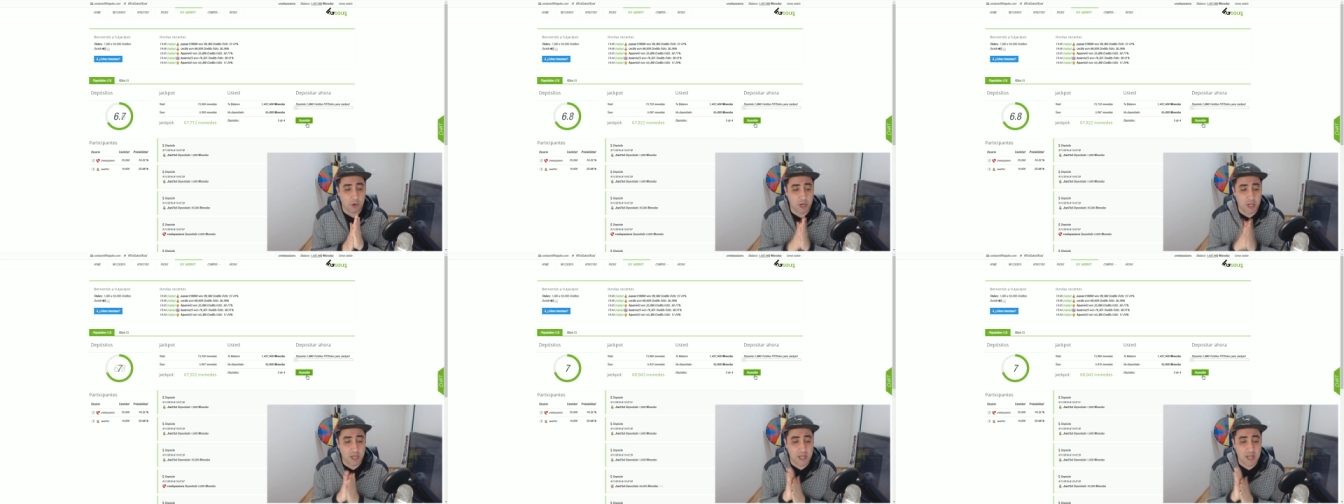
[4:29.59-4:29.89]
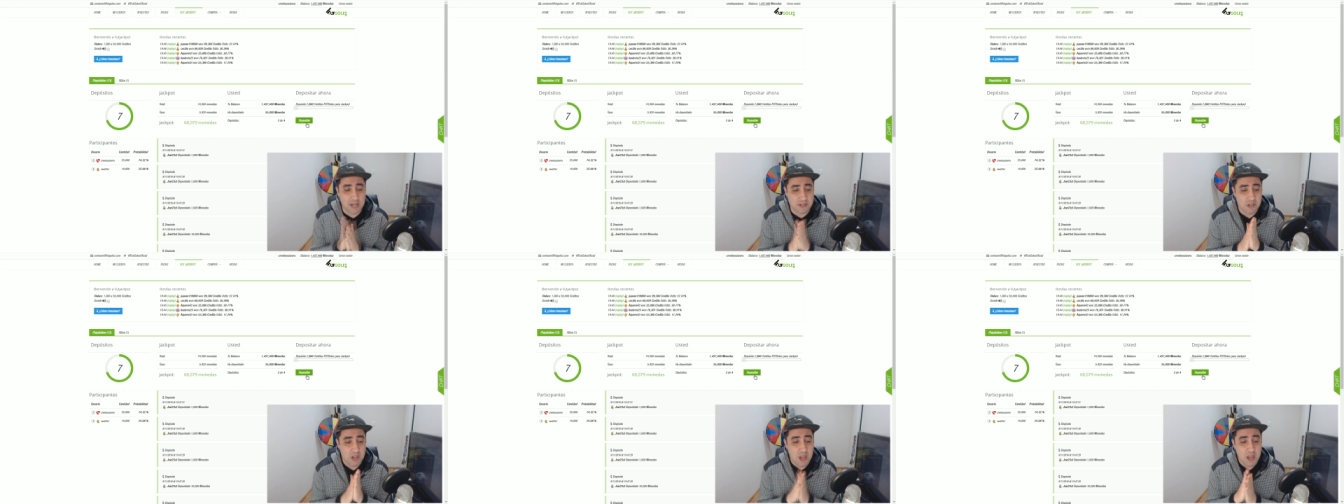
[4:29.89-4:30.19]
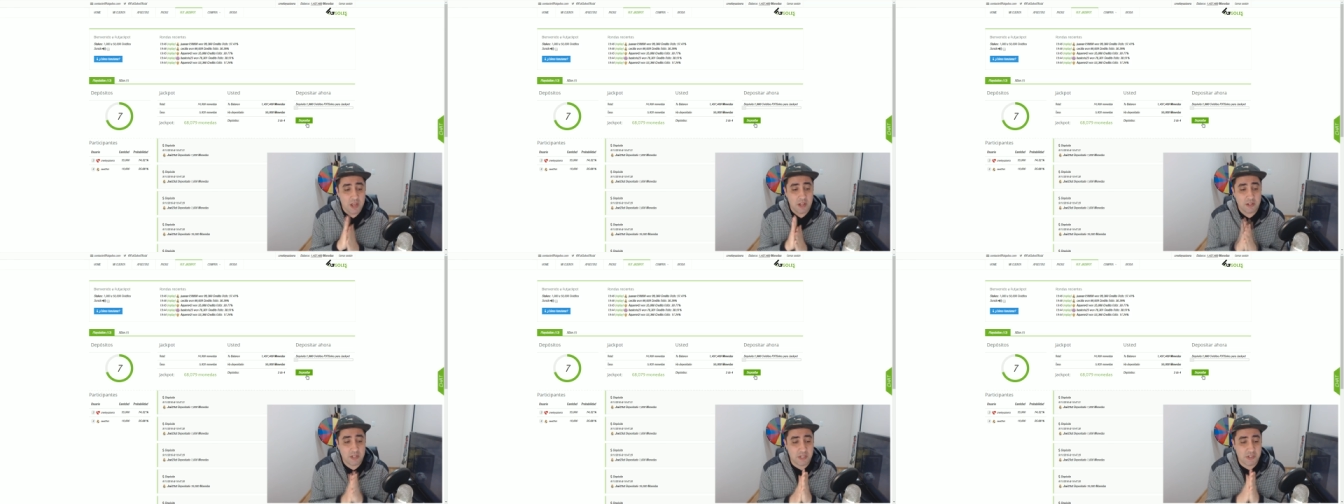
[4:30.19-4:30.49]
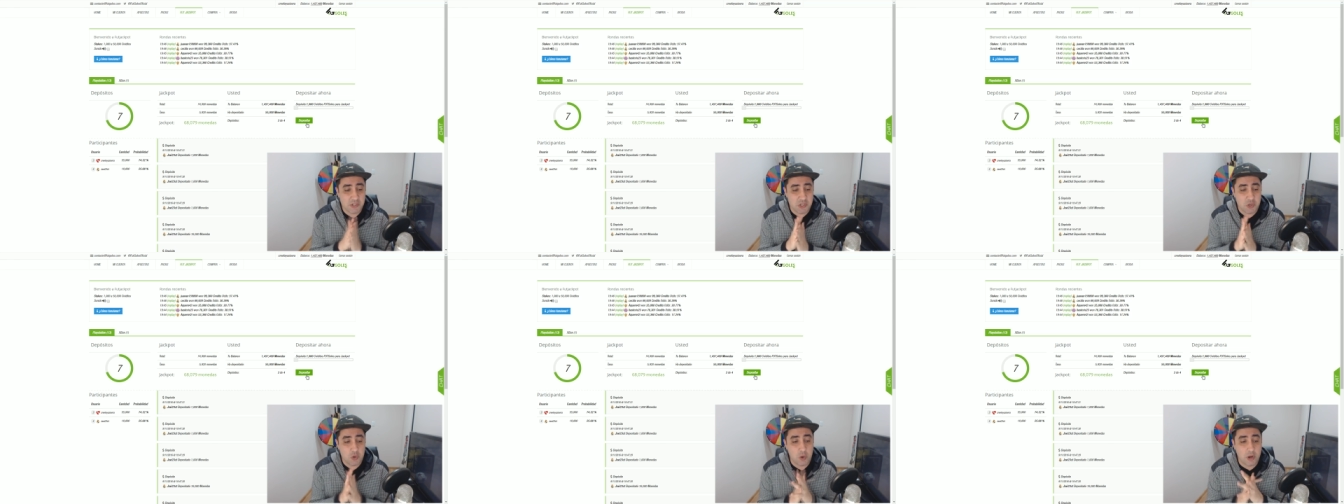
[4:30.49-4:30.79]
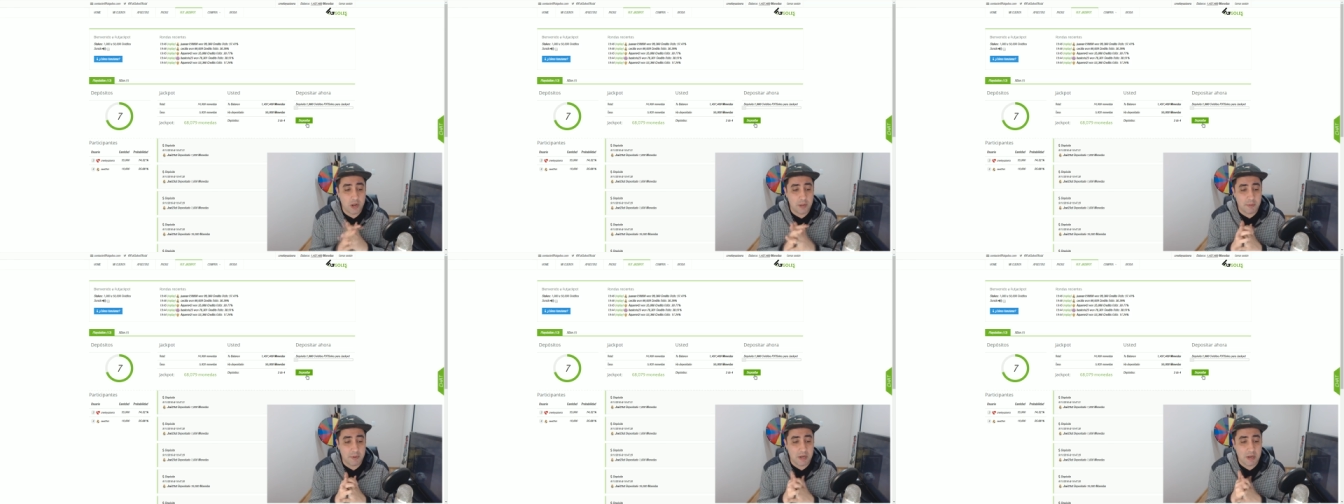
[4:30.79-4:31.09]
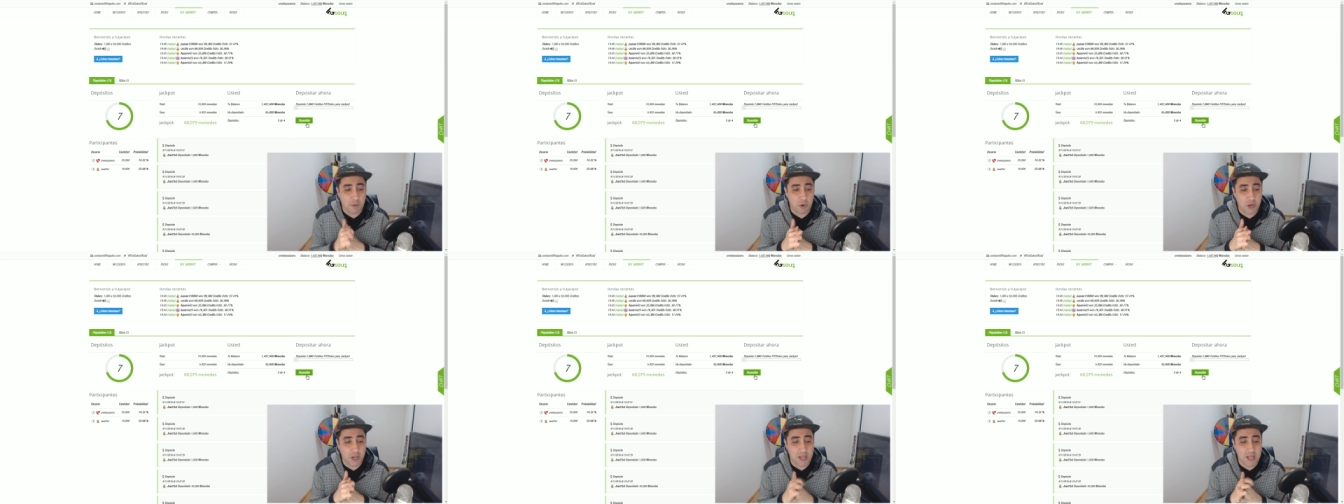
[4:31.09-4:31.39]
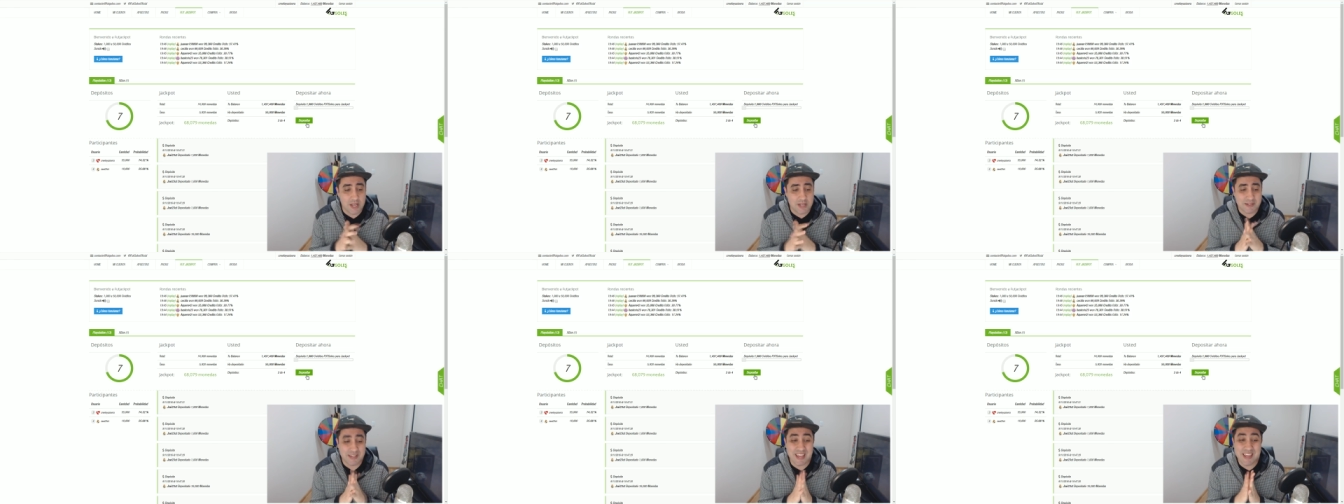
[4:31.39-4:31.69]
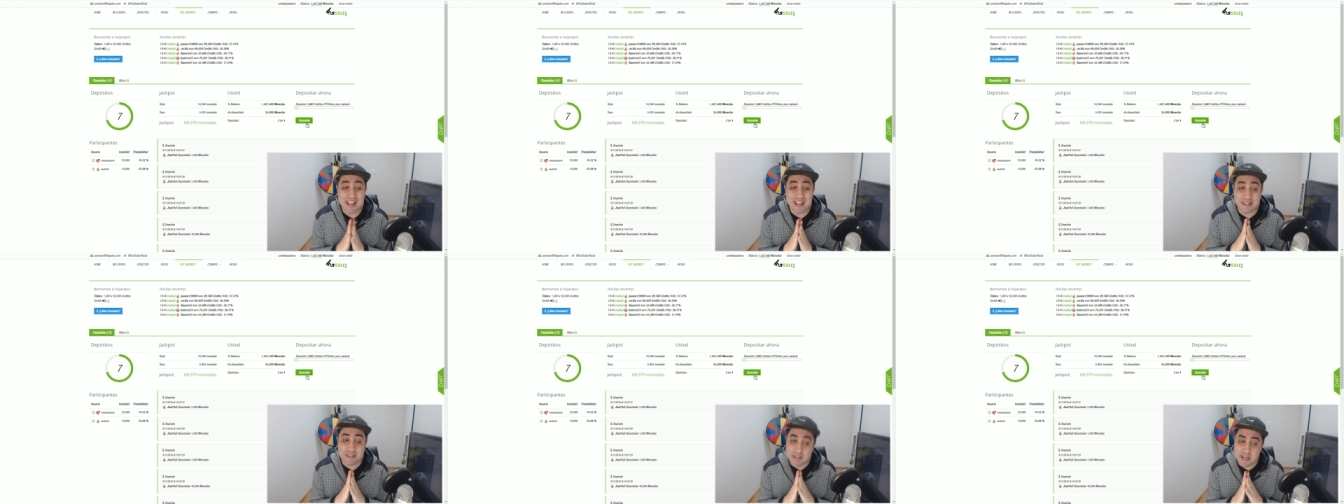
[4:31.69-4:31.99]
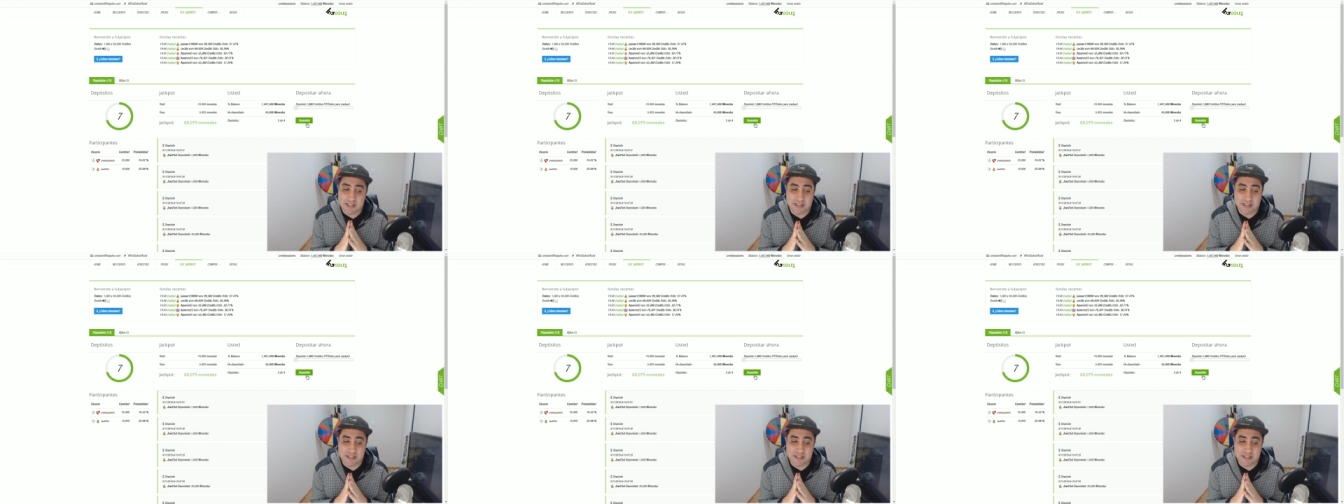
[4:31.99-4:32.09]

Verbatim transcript: monedas, 19.000 monedas, quedan